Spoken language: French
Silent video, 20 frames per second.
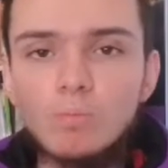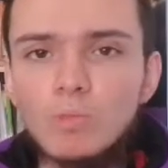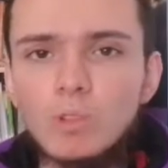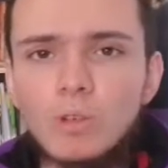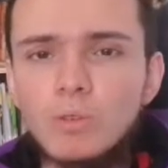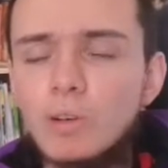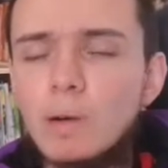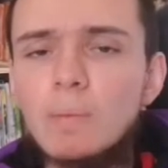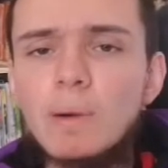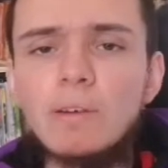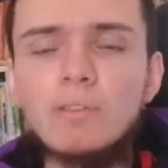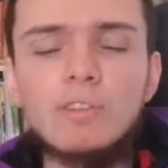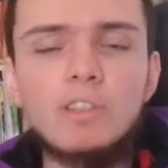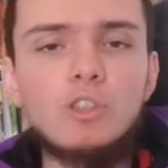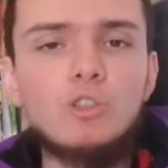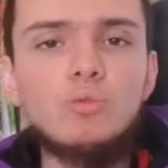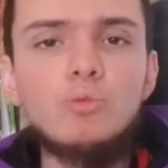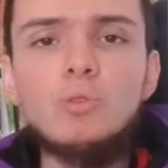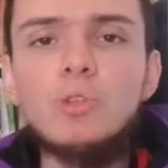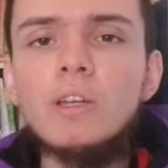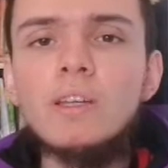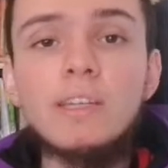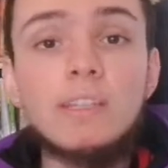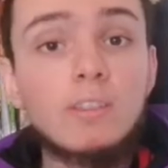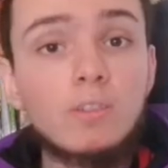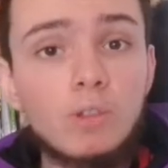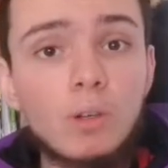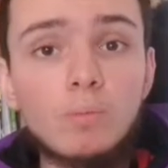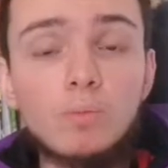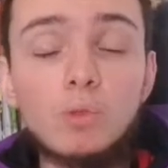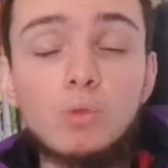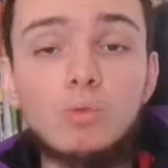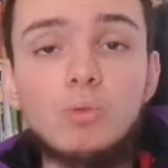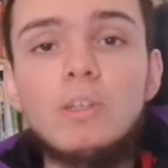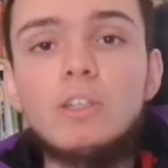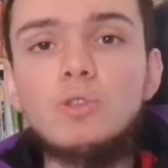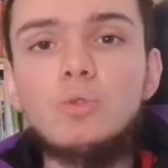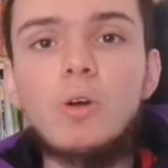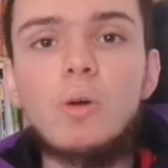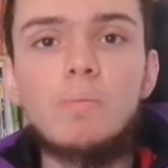Enfin bref, si je vous donne l'exemple de tous
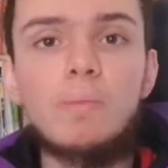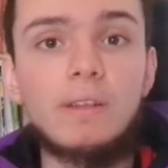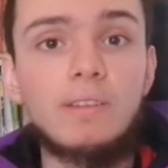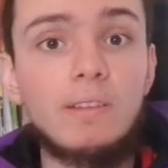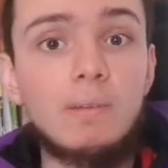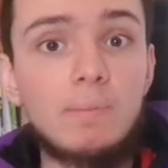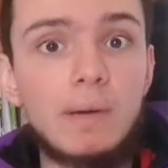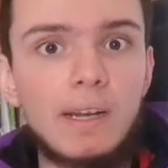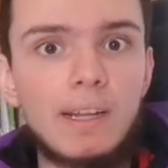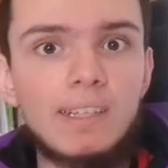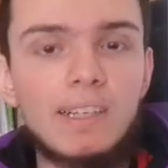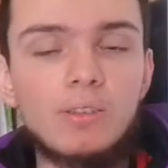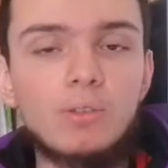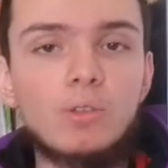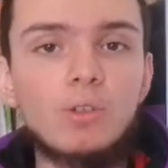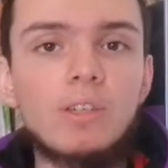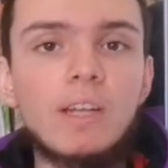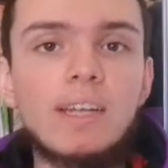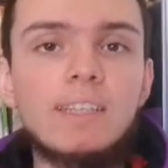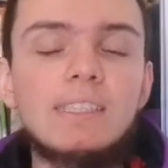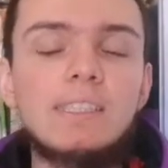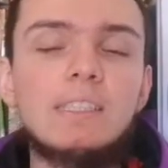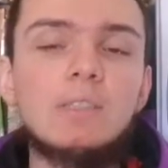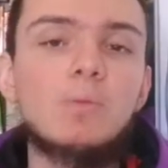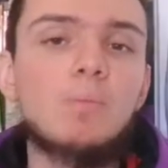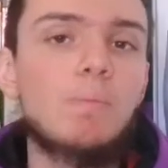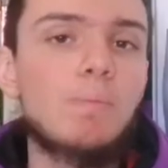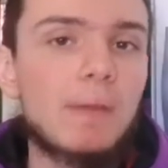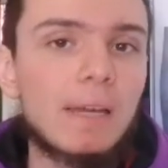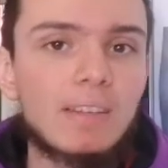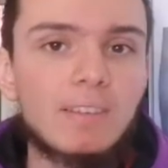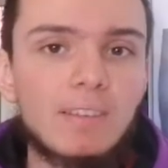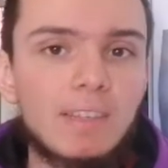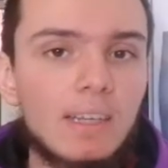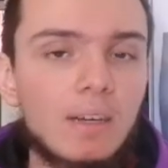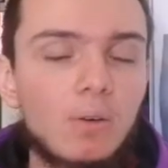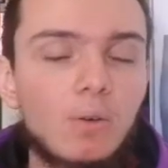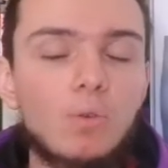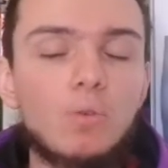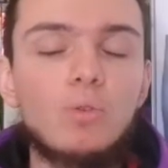les joueurs passés par la nationale qui ont
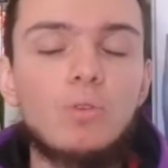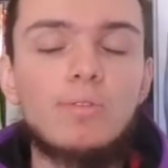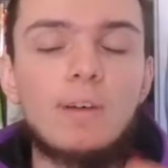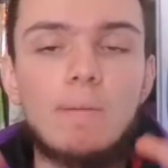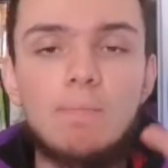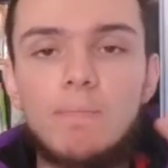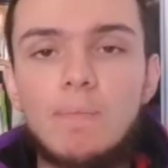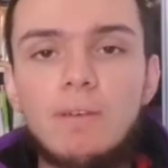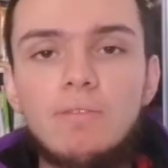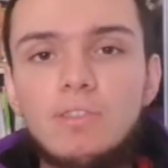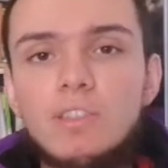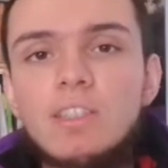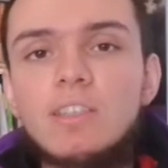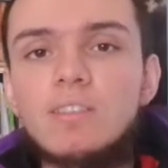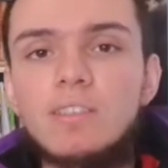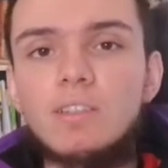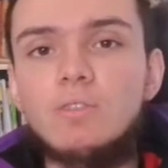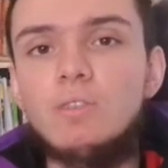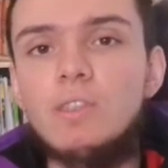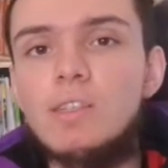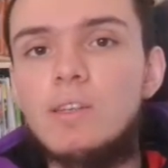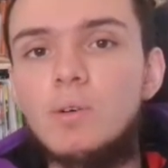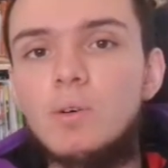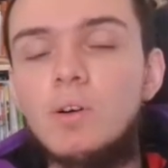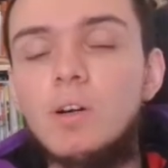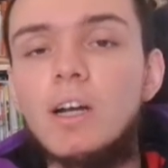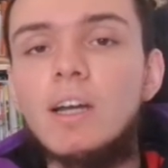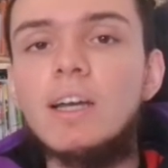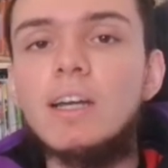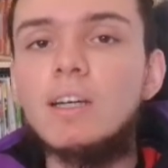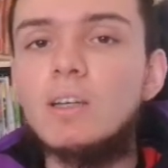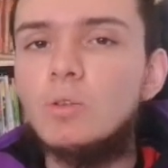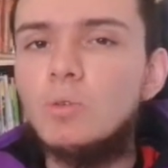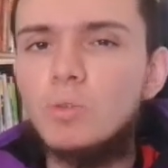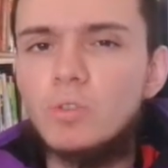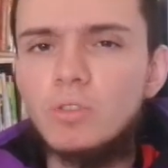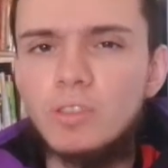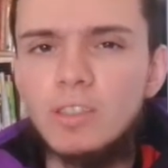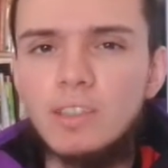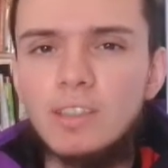percé, on ne va pas finir cette vidéo.
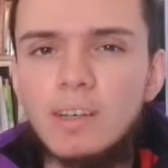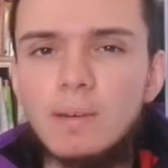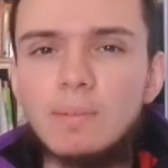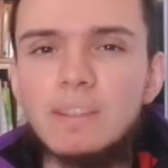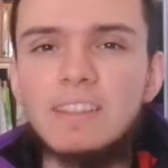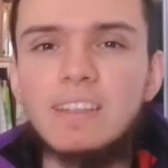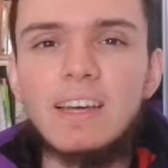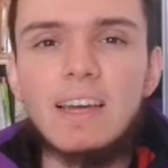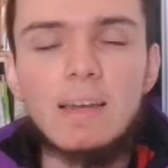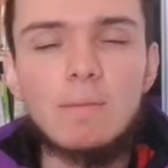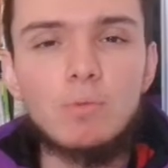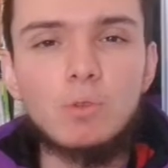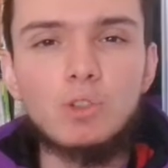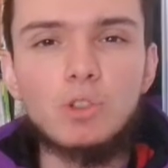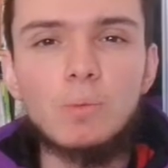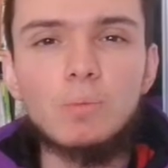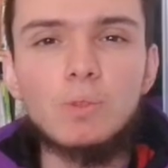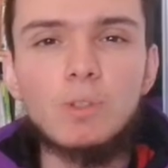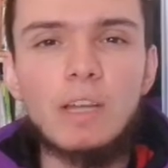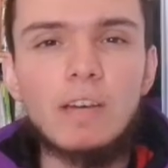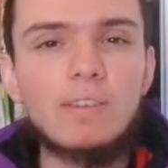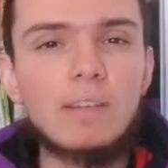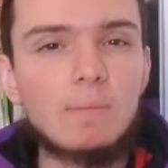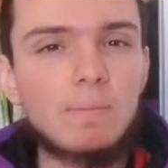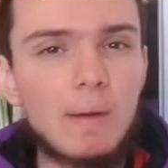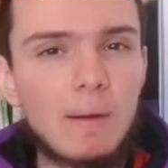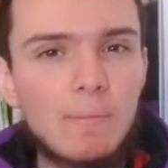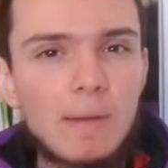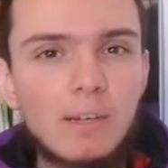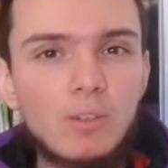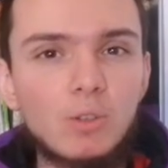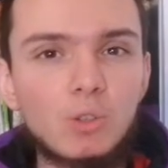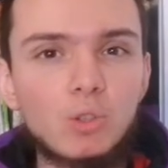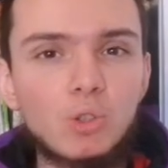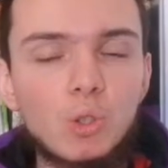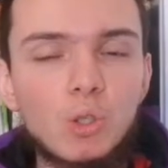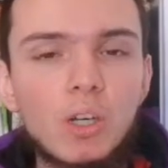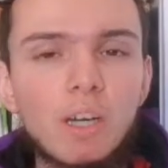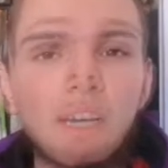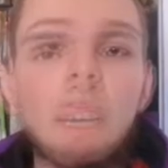Donc c'est un très beau championnat avec pas mal
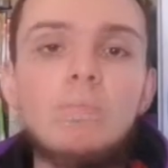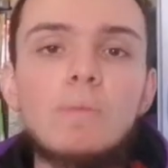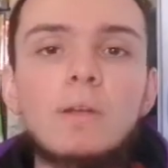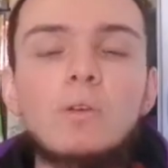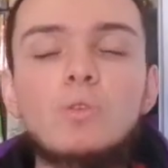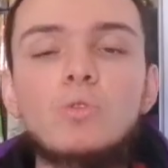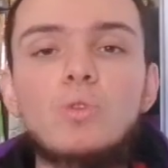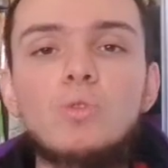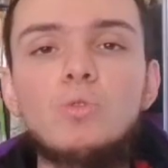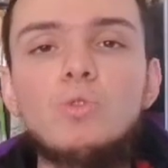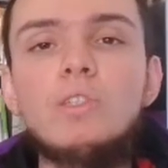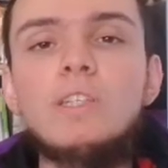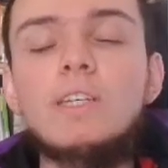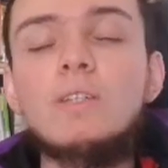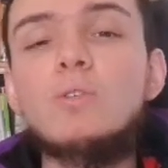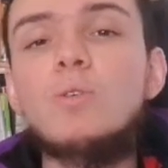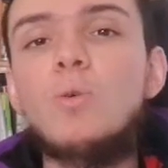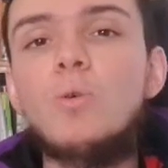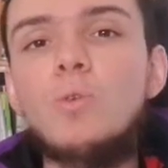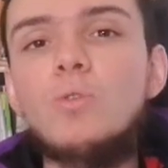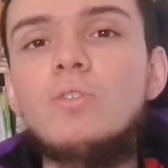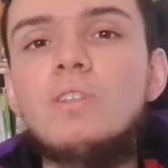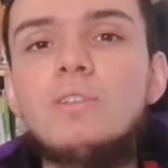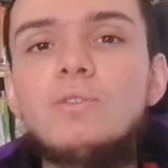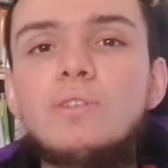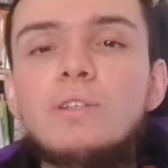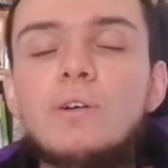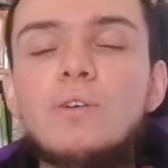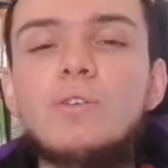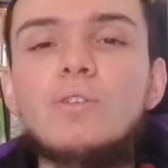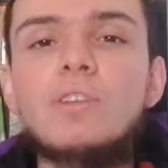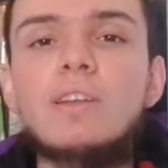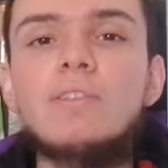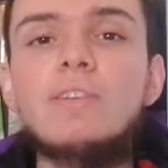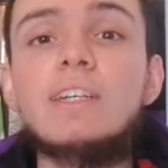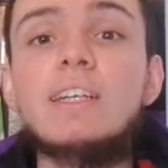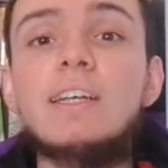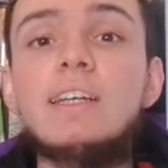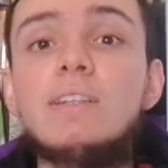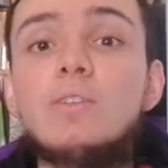d'enjeux. Donc bien entendu, il y a une grosse différence
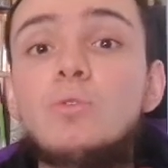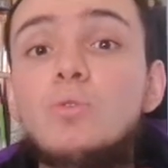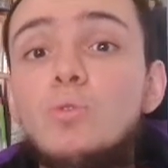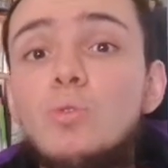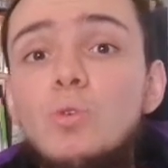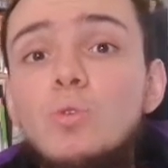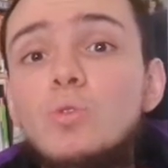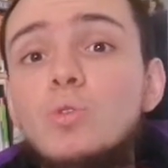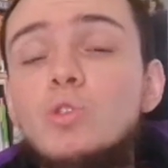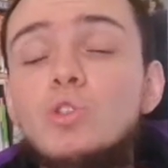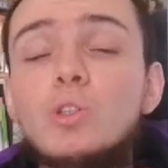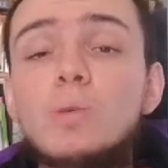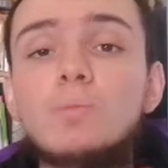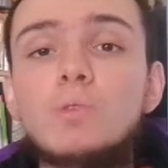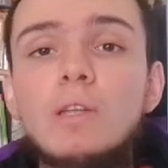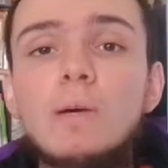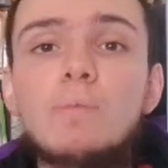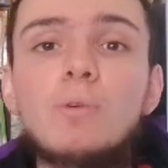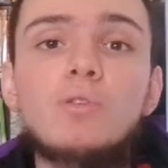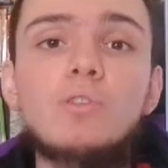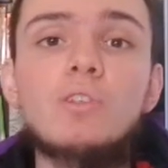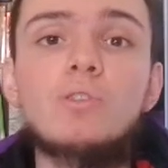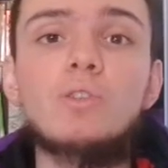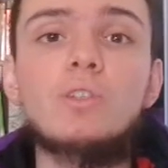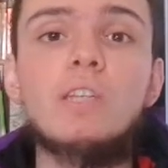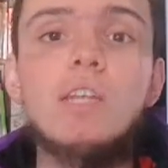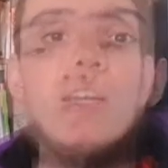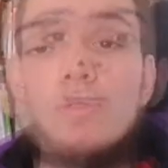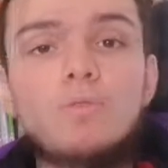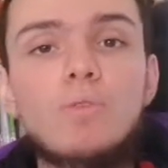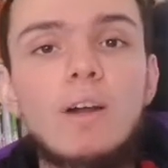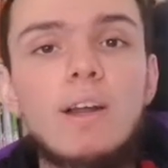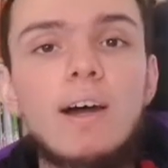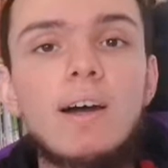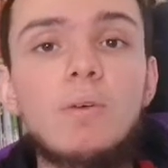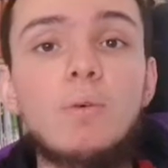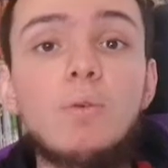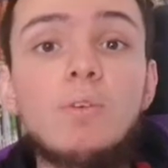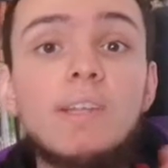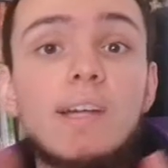avec les autres championnats professionnels. Donc
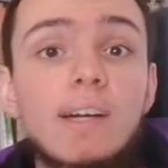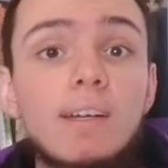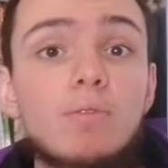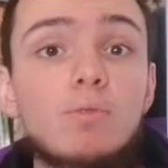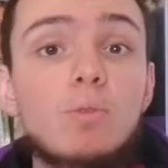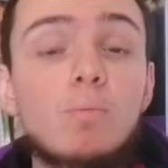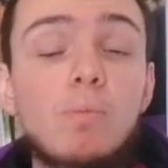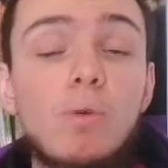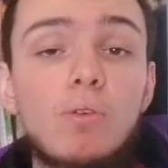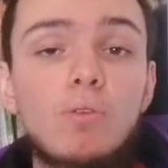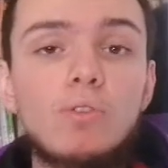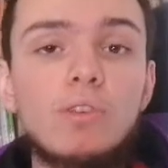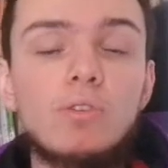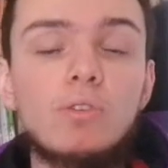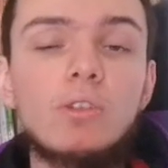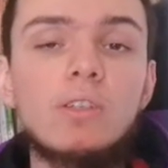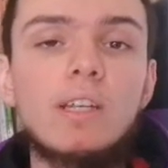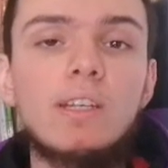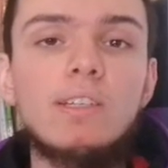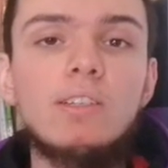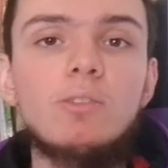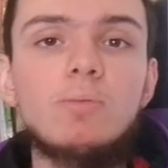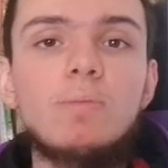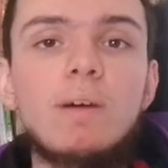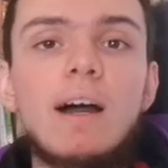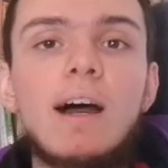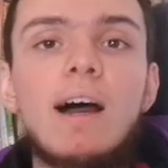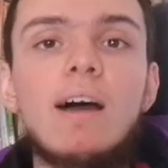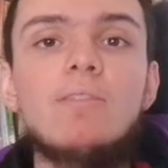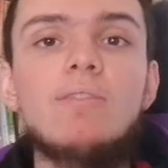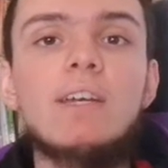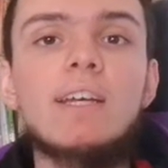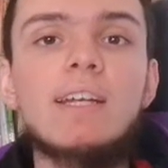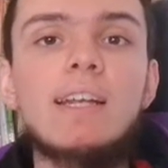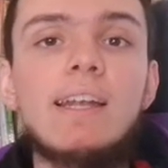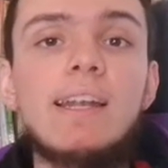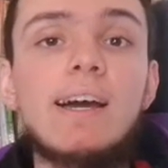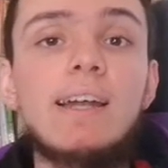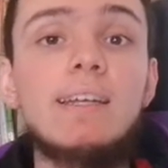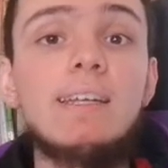voilà, on arrive au professionnalisme avec
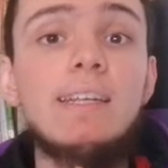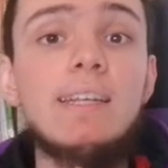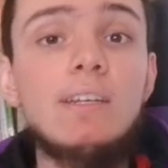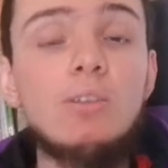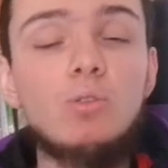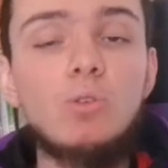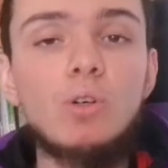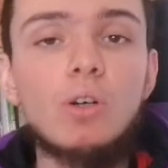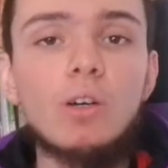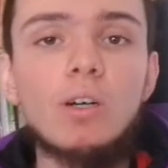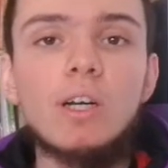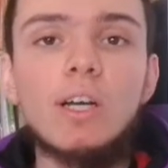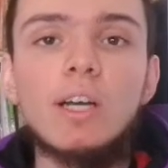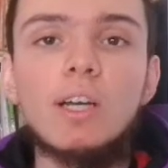la Ligue 2,